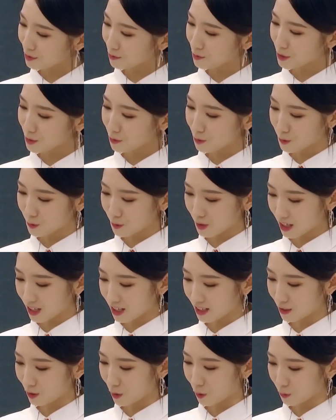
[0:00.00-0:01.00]
这不是我最爱
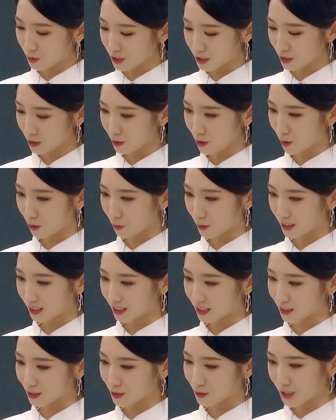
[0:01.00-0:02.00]
喝的红西柚口味
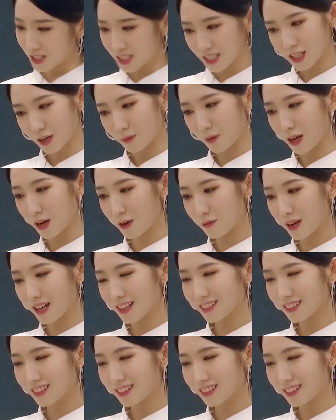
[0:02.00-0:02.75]
的纯甄小蛮腰吗？